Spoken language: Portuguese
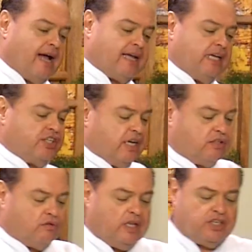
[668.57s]
Aqui,
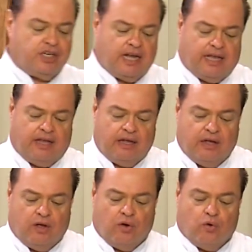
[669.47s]
gente, eu deixei
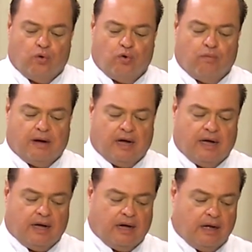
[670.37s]

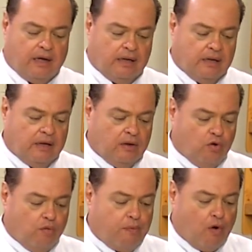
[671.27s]
uma
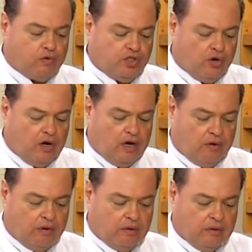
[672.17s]
um pouco de óleo
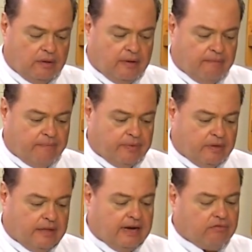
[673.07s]

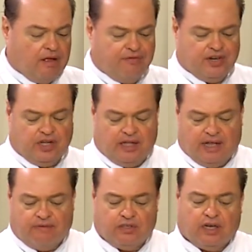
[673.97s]
dentro da
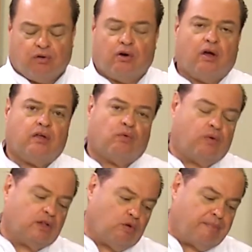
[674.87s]
frigideira. Você coloque o
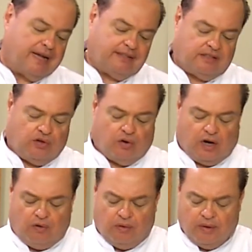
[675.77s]
quanto baste de
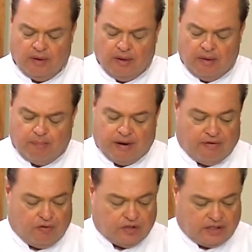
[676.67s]
óleo para
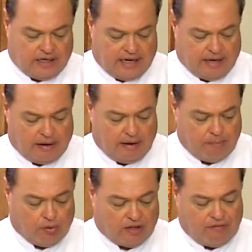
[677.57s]
você
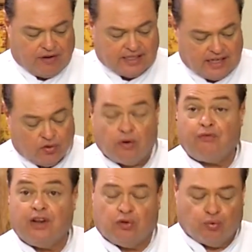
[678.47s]
poder fazer a sua
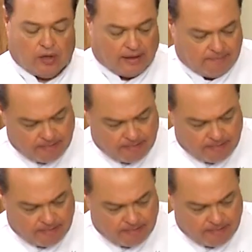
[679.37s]
fritura.